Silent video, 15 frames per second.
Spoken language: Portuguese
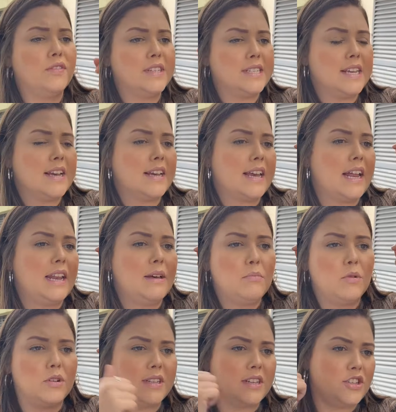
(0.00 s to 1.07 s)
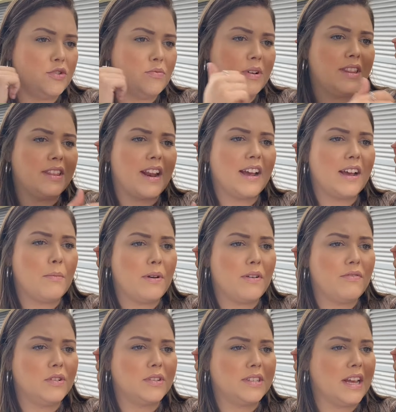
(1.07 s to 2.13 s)
vizinho, aquela moça tinha uma entrega pra
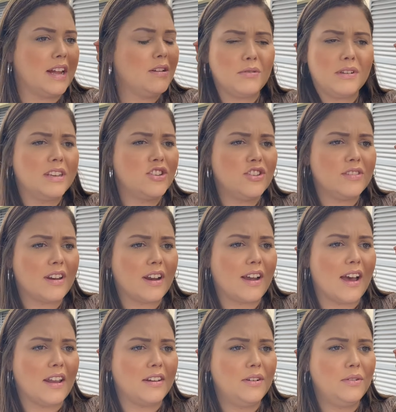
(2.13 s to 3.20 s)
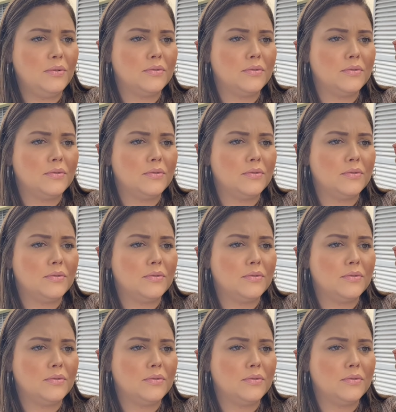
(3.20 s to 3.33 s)
você, ela não quis te entregar, não?